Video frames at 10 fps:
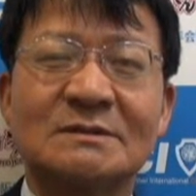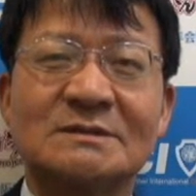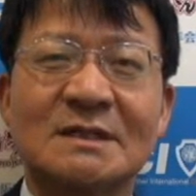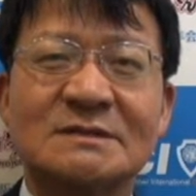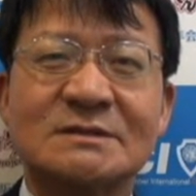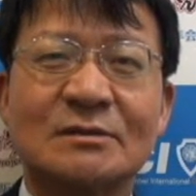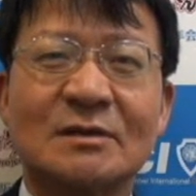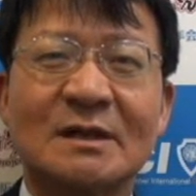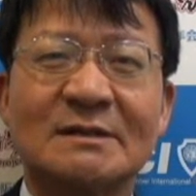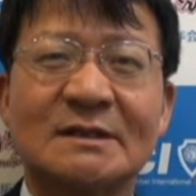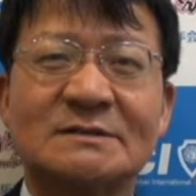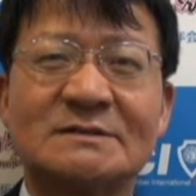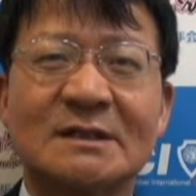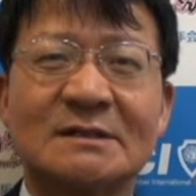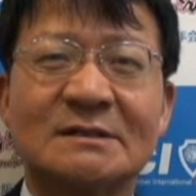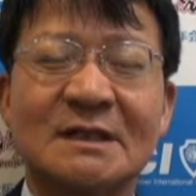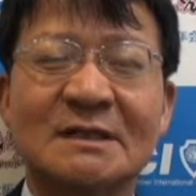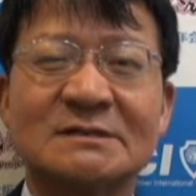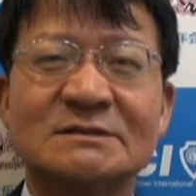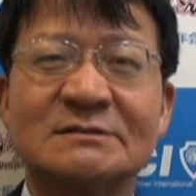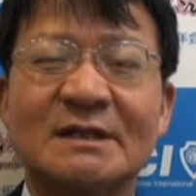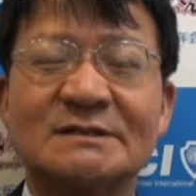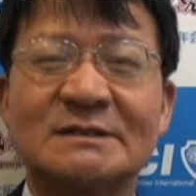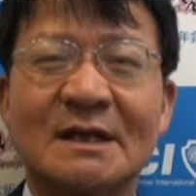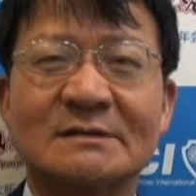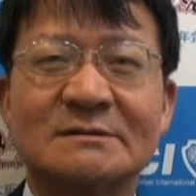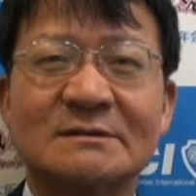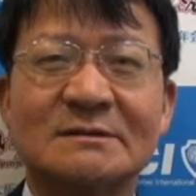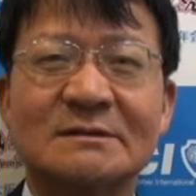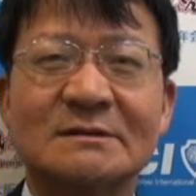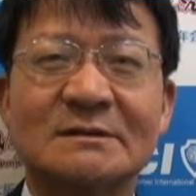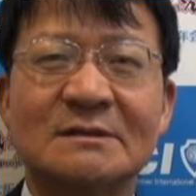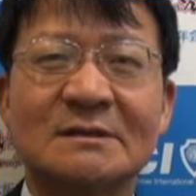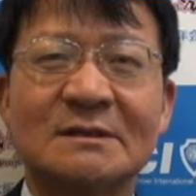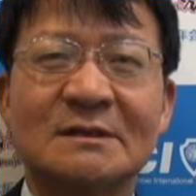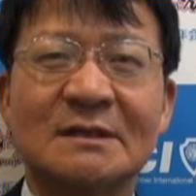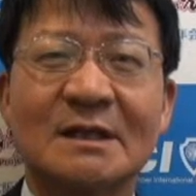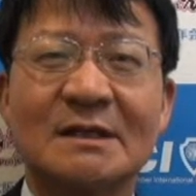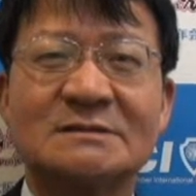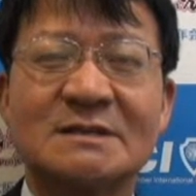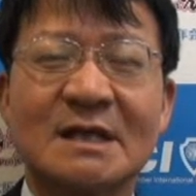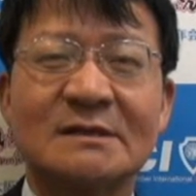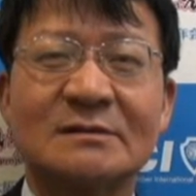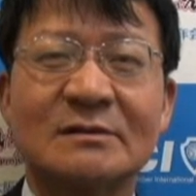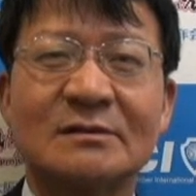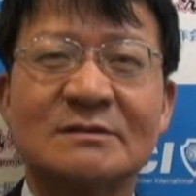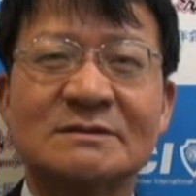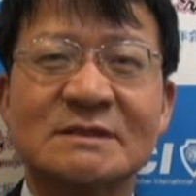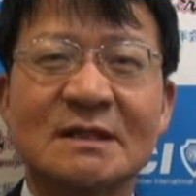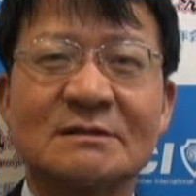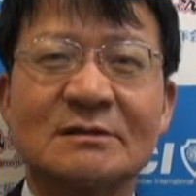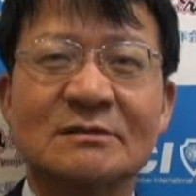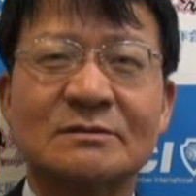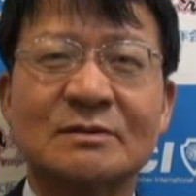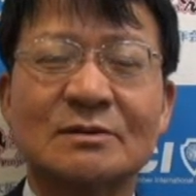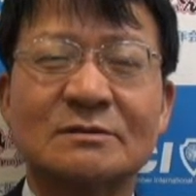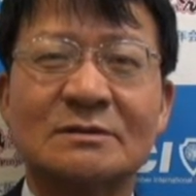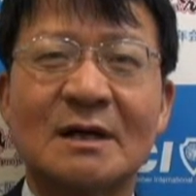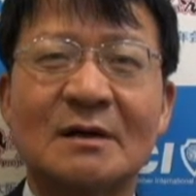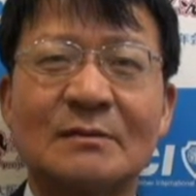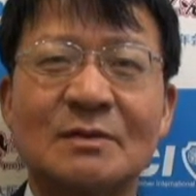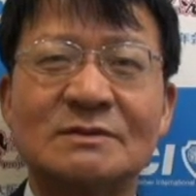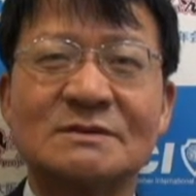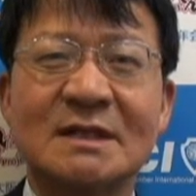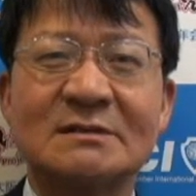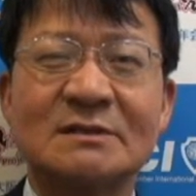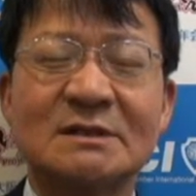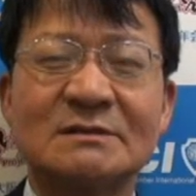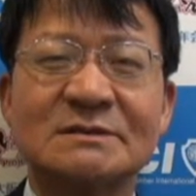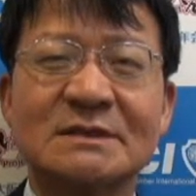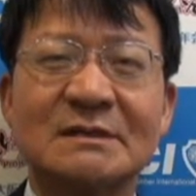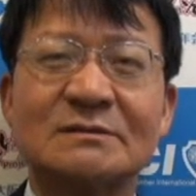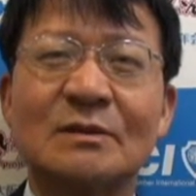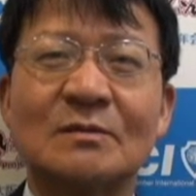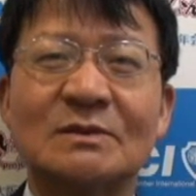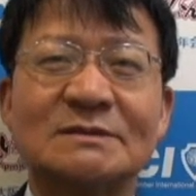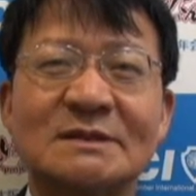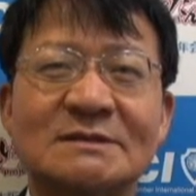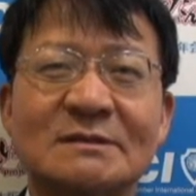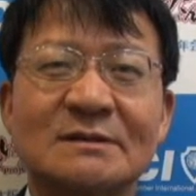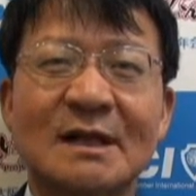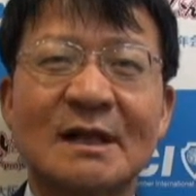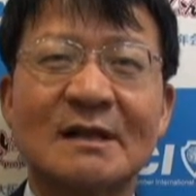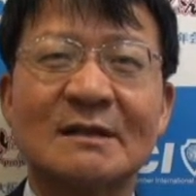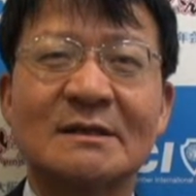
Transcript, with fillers: 戦争終わってすでに70年近く現在の制度というのはもう制度披露してると思うんですよね